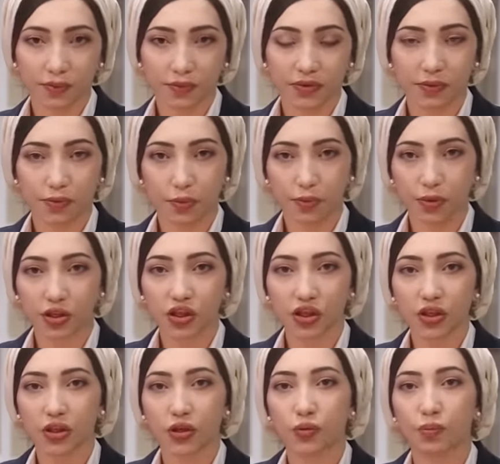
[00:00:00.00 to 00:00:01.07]
Всему причина
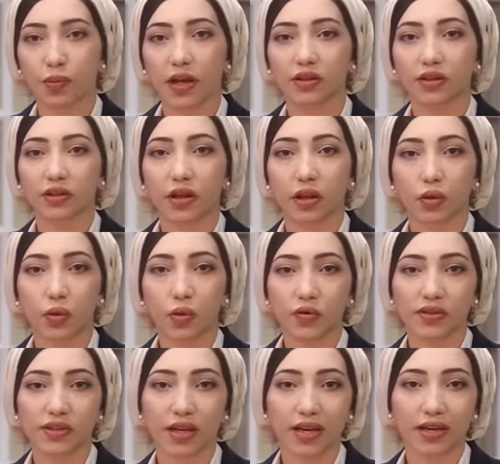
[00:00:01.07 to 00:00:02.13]
неуплата долгов
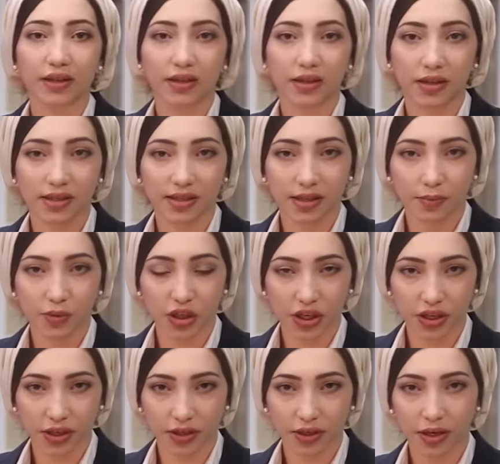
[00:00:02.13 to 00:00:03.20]
за
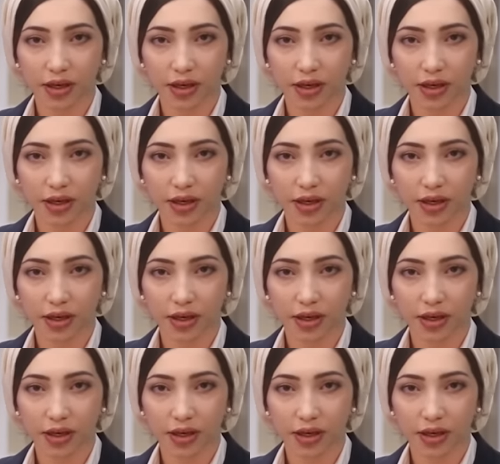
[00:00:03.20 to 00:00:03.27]
энергоснабжение.